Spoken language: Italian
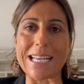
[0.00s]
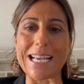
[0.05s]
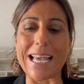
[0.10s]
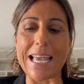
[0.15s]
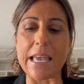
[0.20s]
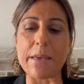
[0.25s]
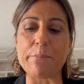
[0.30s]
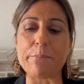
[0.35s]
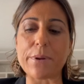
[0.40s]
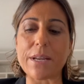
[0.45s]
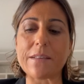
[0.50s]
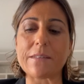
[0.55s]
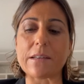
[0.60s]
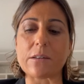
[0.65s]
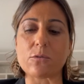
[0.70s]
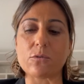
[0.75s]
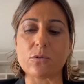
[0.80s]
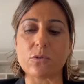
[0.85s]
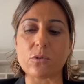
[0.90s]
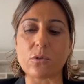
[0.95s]
e
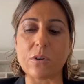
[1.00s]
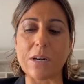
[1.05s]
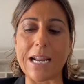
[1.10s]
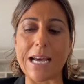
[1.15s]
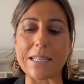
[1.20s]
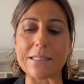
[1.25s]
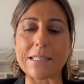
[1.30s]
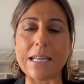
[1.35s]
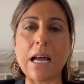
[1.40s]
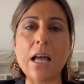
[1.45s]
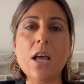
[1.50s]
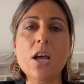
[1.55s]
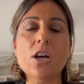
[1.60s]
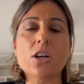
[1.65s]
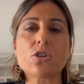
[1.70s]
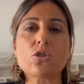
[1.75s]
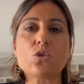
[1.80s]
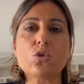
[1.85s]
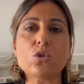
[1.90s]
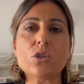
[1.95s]
impresa controllata,
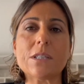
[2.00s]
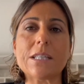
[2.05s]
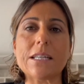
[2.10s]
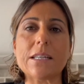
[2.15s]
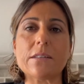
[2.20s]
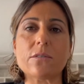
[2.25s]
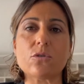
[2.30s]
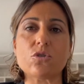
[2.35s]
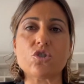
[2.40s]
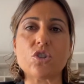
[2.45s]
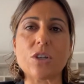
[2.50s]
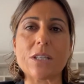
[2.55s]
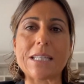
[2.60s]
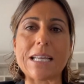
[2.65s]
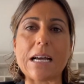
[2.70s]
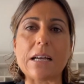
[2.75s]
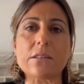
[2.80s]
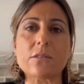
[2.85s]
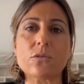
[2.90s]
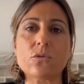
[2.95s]
tutte le
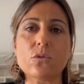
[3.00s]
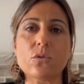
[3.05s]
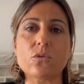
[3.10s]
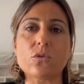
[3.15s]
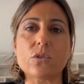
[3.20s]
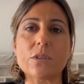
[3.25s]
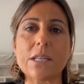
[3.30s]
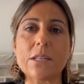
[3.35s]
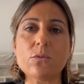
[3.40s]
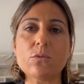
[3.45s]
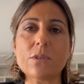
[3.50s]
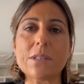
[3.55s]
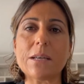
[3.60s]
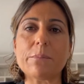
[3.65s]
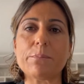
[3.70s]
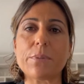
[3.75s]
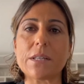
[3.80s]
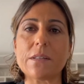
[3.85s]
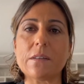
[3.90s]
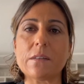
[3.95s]
società sono tenute a
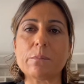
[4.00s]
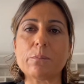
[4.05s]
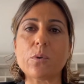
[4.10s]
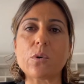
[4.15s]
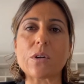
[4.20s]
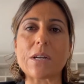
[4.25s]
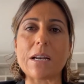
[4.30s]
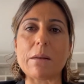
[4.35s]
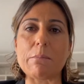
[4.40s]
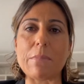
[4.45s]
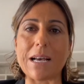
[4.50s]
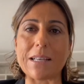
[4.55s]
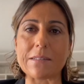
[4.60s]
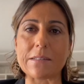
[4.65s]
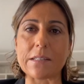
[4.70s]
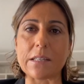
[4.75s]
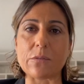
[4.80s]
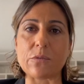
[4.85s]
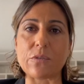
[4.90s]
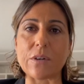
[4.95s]
predisporre il
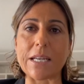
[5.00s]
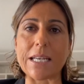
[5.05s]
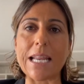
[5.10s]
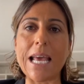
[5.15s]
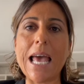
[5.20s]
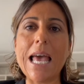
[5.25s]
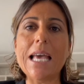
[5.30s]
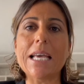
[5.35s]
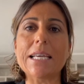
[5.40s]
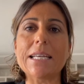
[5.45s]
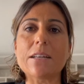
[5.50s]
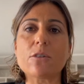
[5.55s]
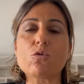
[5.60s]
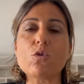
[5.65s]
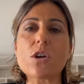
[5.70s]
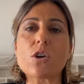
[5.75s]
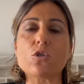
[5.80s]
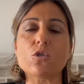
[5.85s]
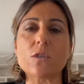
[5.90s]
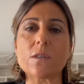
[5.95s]
masterfile, il
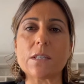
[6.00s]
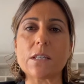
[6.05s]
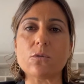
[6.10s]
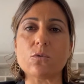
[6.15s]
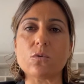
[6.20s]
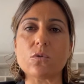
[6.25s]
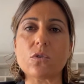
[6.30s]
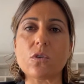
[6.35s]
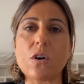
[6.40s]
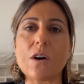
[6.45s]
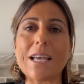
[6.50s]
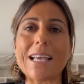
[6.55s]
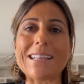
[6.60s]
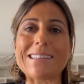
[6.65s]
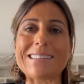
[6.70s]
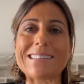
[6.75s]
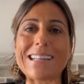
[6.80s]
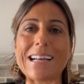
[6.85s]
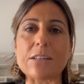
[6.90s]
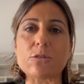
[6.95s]
cui contenuto è
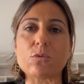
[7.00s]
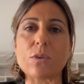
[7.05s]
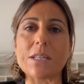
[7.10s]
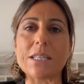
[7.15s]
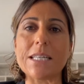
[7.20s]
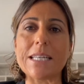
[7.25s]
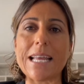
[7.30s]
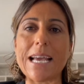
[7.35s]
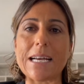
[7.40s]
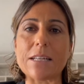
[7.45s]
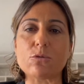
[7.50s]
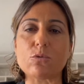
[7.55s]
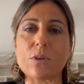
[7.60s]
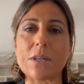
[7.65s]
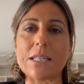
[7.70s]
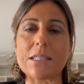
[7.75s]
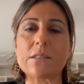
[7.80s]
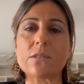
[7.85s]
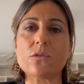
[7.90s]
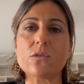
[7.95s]
stato allineato
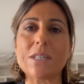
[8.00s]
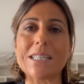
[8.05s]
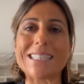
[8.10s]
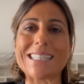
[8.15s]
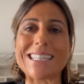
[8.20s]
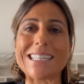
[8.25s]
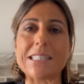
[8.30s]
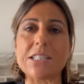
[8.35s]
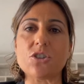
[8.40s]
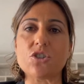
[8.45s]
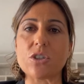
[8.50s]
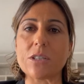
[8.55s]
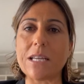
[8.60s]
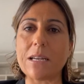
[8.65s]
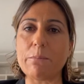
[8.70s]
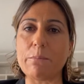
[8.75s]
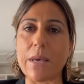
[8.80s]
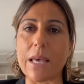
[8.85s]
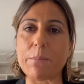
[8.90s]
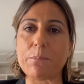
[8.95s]
all'azione 13
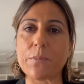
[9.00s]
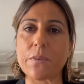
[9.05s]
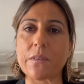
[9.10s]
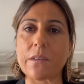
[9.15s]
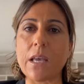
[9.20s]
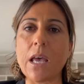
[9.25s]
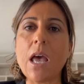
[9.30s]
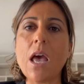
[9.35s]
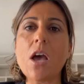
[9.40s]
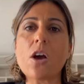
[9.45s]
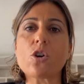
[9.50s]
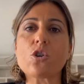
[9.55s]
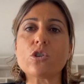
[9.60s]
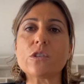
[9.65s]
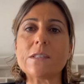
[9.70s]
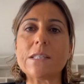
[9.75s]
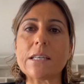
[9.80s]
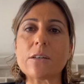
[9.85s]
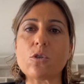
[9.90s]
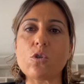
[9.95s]
del BEPS,
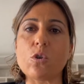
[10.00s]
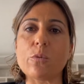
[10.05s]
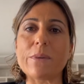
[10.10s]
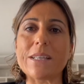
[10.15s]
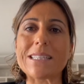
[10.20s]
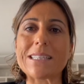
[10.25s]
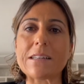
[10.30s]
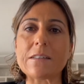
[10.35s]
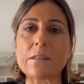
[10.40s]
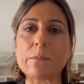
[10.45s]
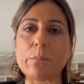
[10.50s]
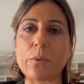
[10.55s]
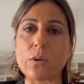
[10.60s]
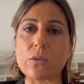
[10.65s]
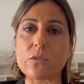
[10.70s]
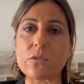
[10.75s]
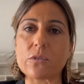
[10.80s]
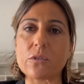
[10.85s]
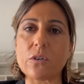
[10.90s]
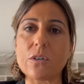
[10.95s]
così come
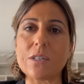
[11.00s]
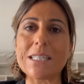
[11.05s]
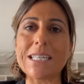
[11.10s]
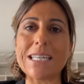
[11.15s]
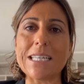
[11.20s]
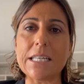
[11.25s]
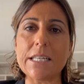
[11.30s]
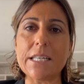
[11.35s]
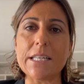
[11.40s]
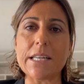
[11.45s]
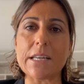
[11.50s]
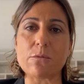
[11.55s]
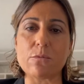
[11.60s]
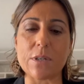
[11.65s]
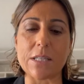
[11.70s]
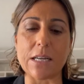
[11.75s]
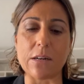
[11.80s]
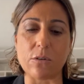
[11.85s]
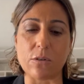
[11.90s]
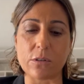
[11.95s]
trasposto nelle linee
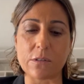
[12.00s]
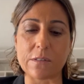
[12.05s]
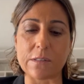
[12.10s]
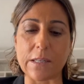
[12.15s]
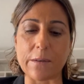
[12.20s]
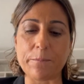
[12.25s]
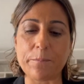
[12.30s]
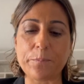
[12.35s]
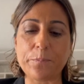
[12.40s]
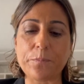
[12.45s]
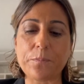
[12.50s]
guida OXE.